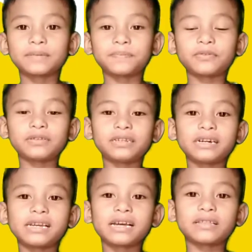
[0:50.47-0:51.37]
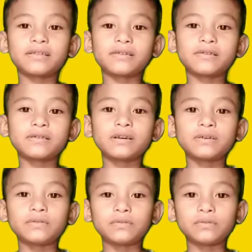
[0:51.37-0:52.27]
पहुंच गया तो
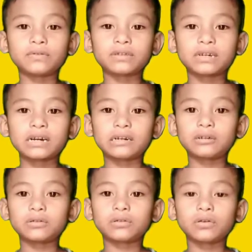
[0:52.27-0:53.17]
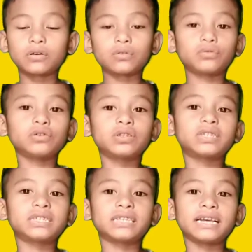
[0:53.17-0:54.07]
उस खरगोश को
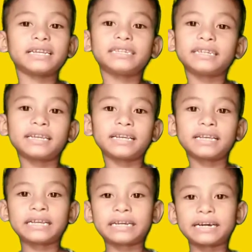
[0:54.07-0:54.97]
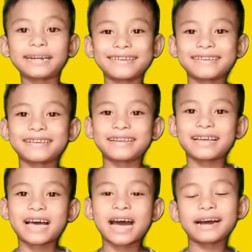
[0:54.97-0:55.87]
कुछ नहीं कहकर
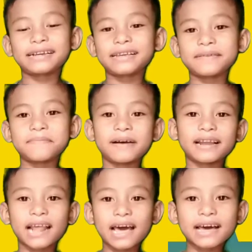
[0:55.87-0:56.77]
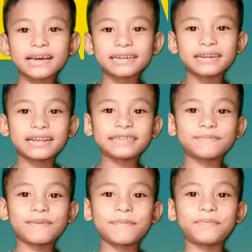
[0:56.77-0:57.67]
आगे बढ़ा रेस
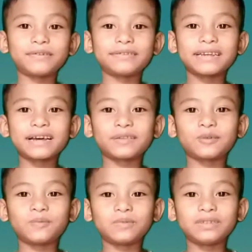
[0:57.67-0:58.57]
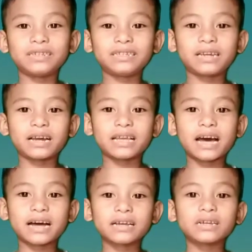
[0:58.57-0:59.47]
में पहुंचा तो वो जीत
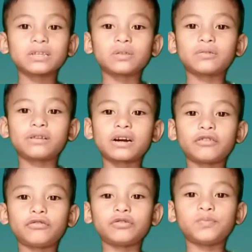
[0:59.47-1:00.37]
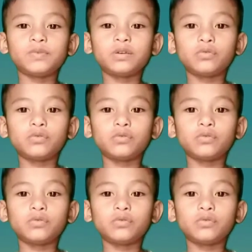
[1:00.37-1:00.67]
गया तो खरगोश भी